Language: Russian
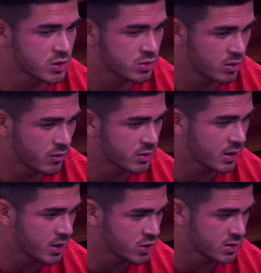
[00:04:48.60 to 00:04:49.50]
история, вот
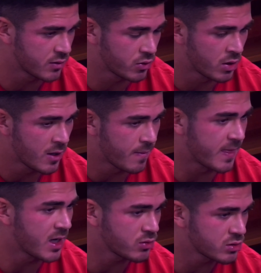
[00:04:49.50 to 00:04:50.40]
как я сейчас говорю.
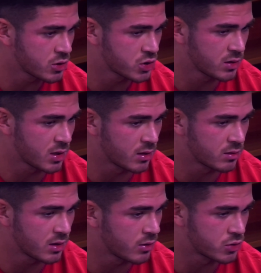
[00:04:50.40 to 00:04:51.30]
я это услышал так.
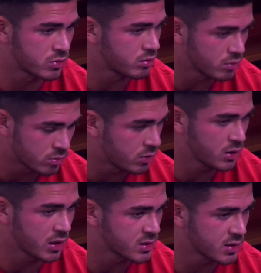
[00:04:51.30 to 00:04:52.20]
Ты говоришь,
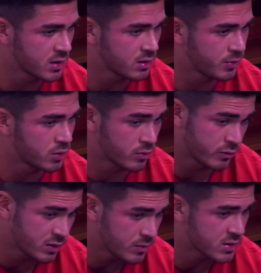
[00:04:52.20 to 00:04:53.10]
нет, я сказал это по-другому.
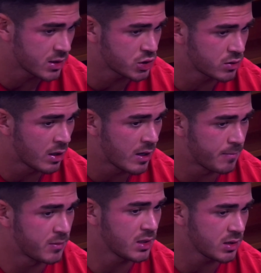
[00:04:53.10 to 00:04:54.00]
Ну, видимо, значит,
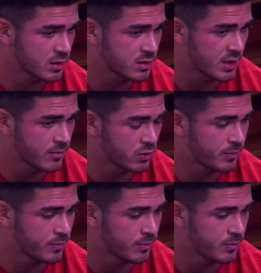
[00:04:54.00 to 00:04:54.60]
мне так и Саймону